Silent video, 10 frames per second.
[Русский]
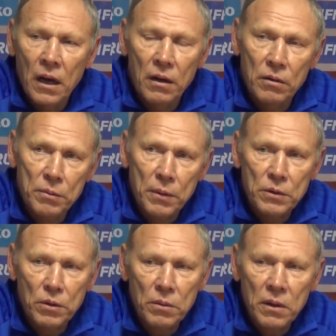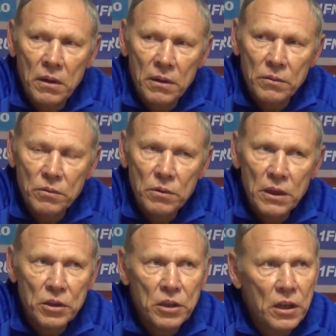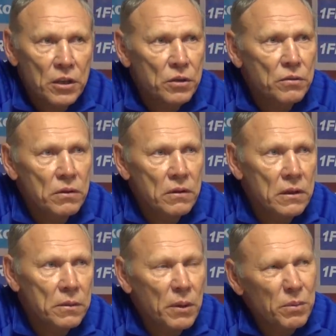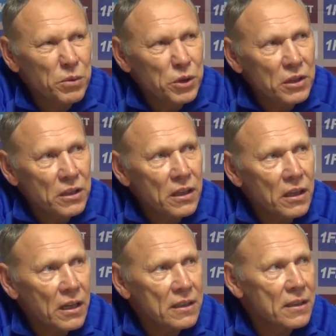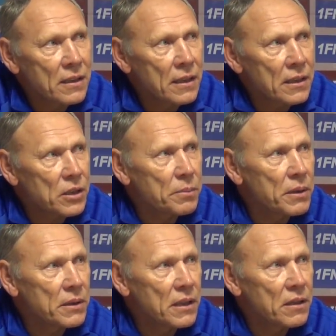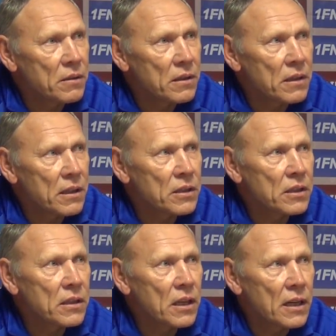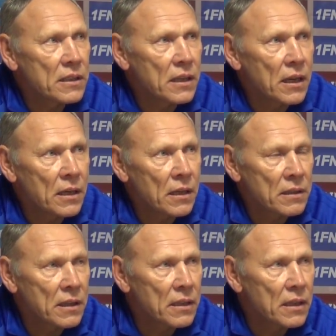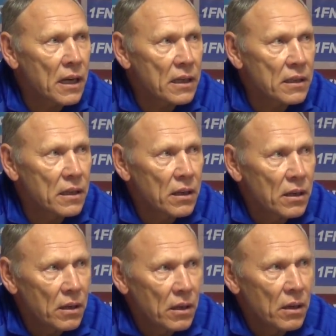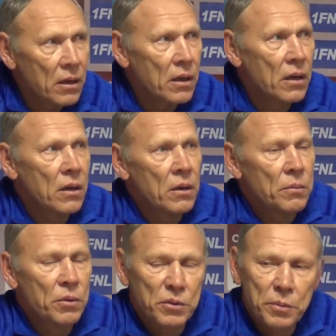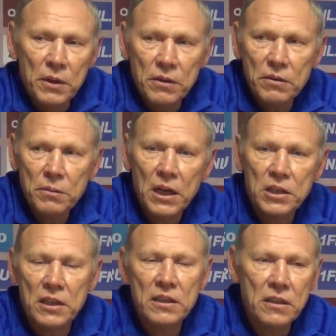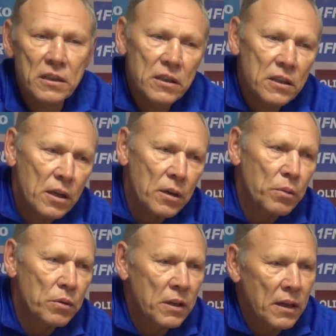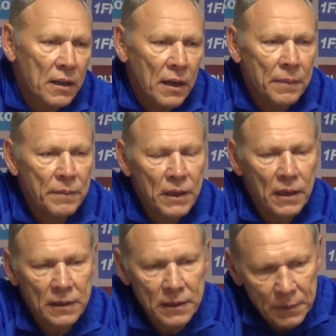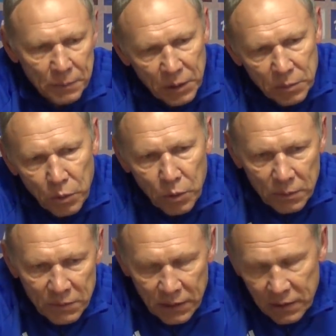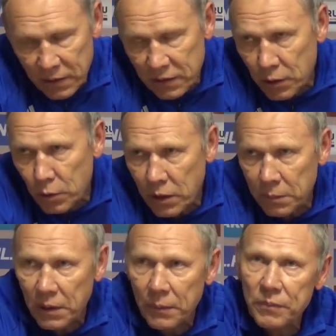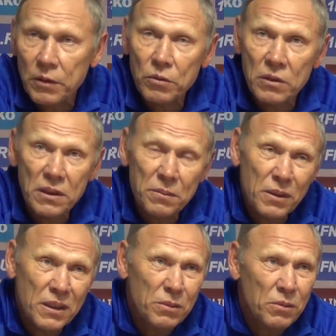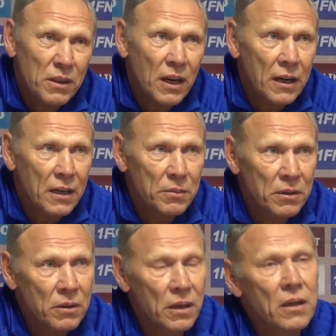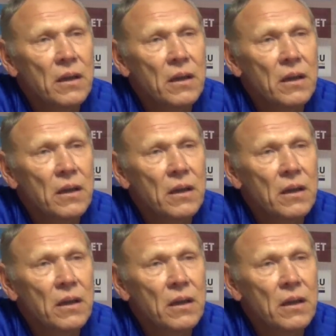Вот, потом, ну, я считаю, что вот этих пропущенных голах где-то, конечно, потеря вот этой концентрации, стандарт – Плюс первый мяч где-то не доработали над подбором, над отскоками. Вот, и поэтому игра как бы от,